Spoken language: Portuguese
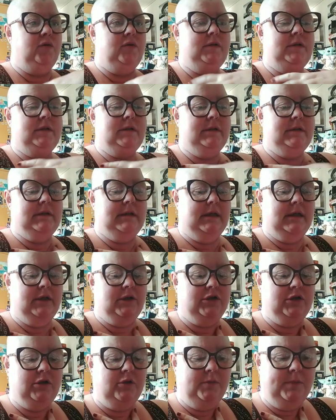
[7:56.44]

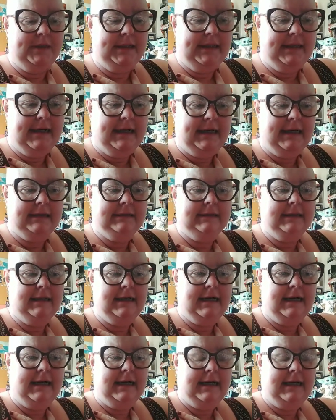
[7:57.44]
seja
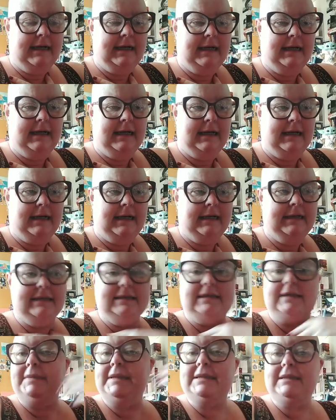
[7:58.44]
obrigada a, a
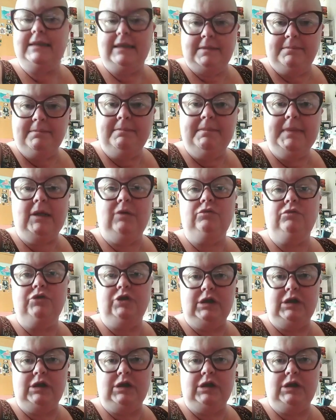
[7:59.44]
receber sermão de